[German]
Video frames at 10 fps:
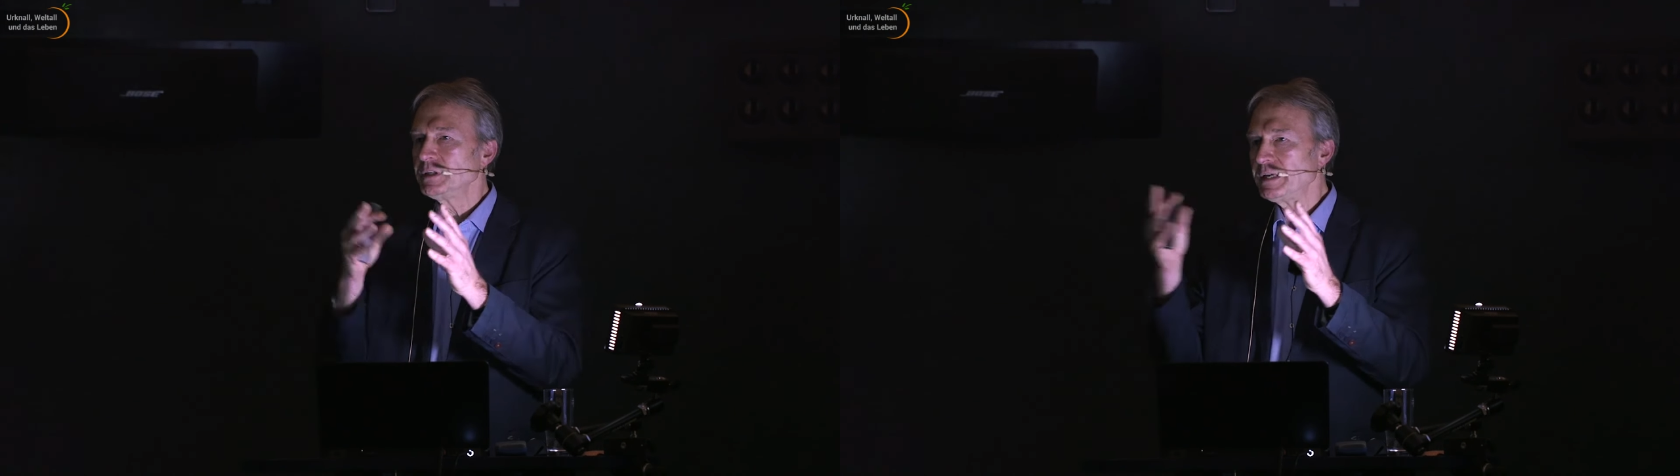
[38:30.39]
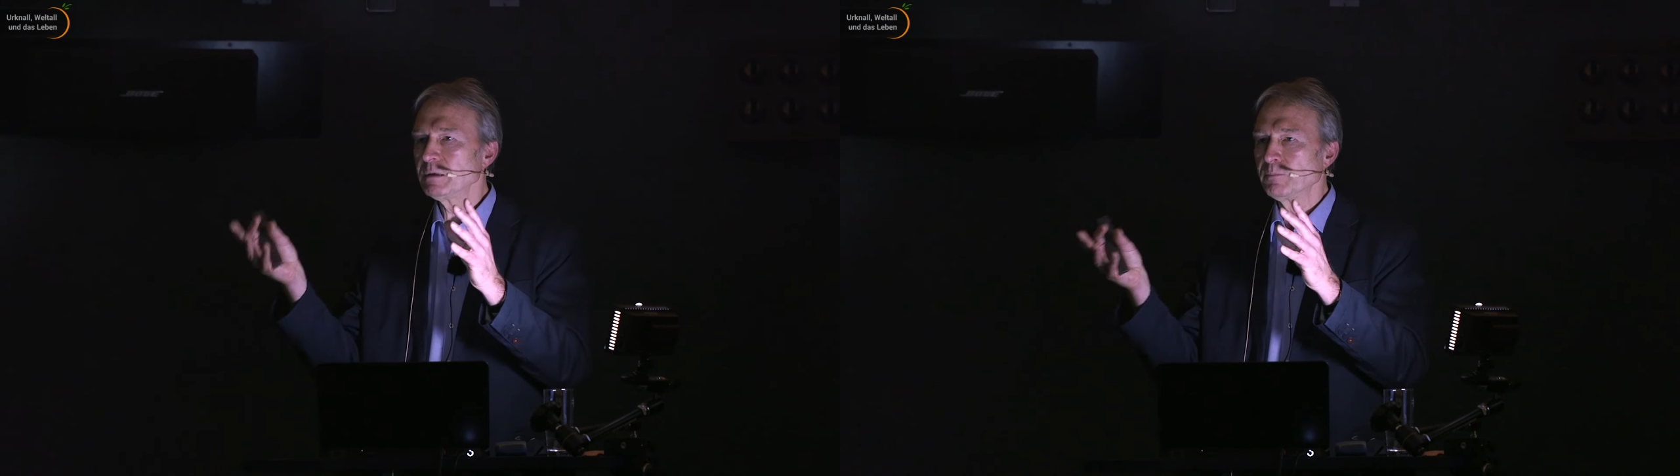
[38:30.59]

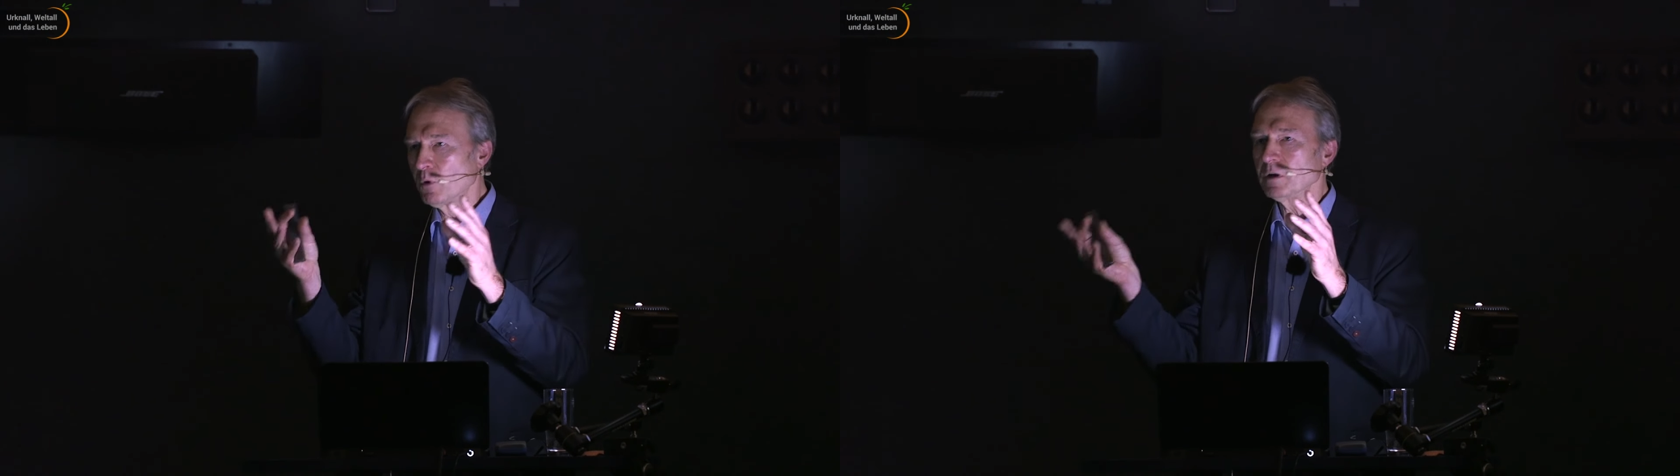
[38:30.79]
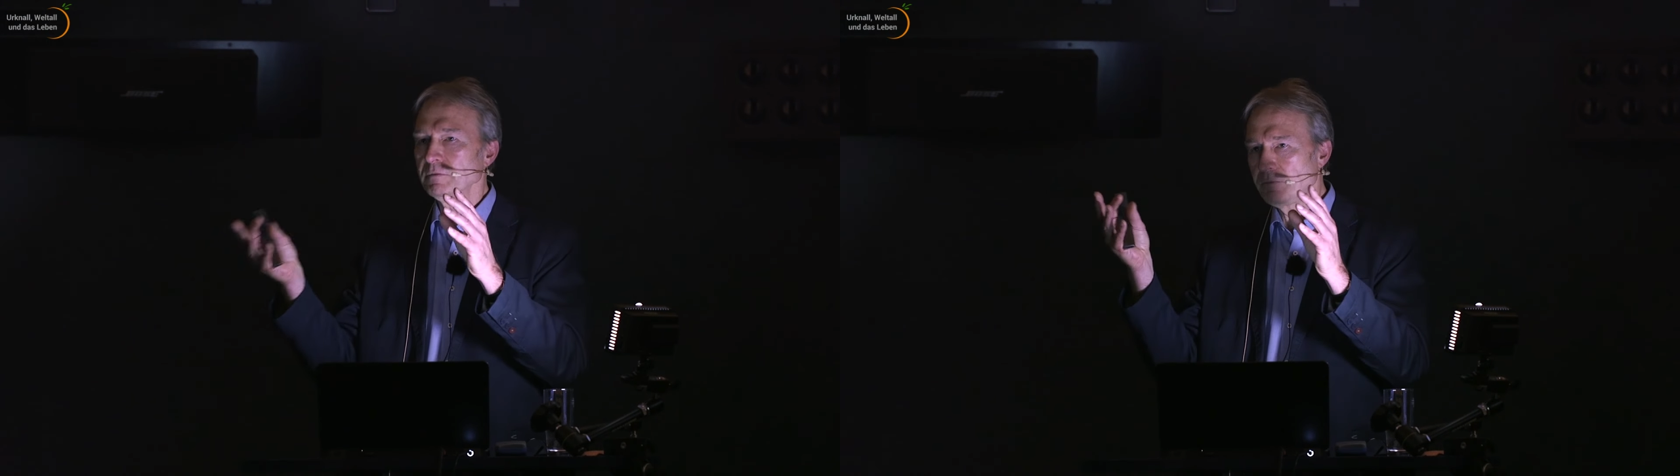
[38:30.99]
die je
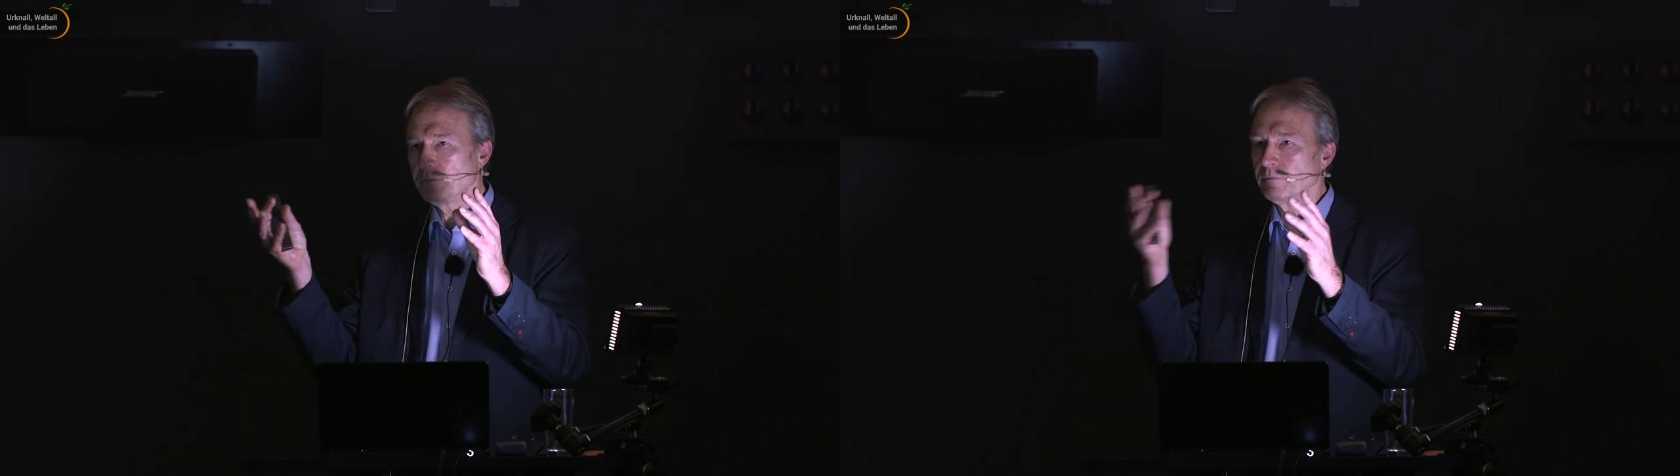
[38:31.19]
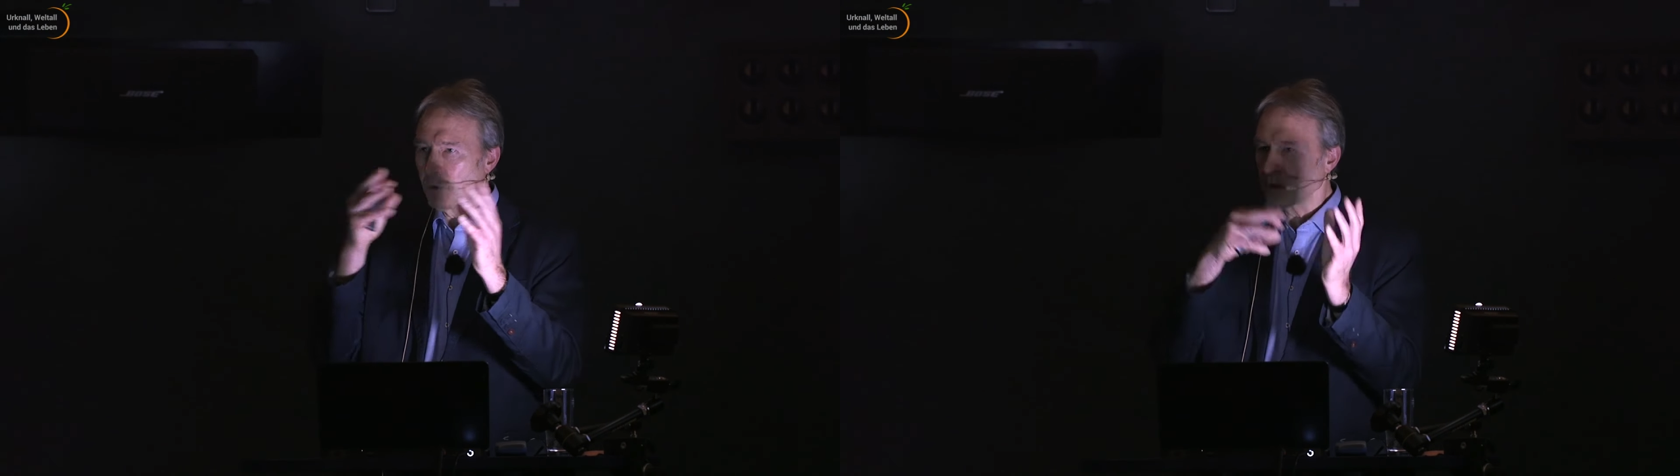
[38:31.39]

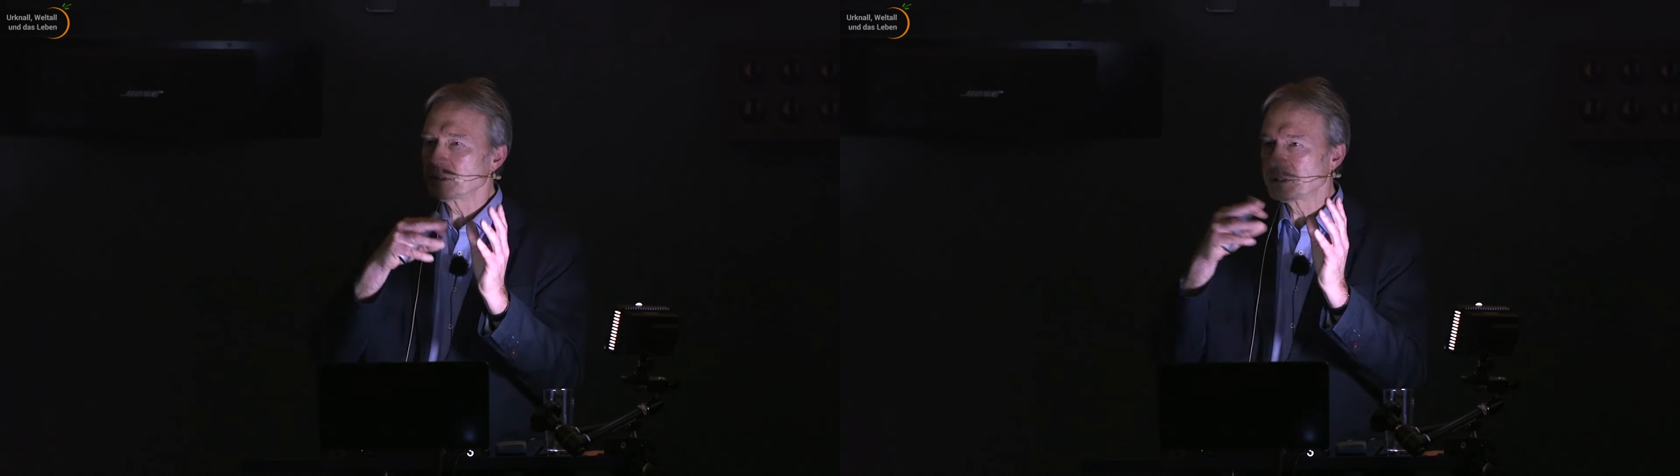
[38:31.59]
geboren worden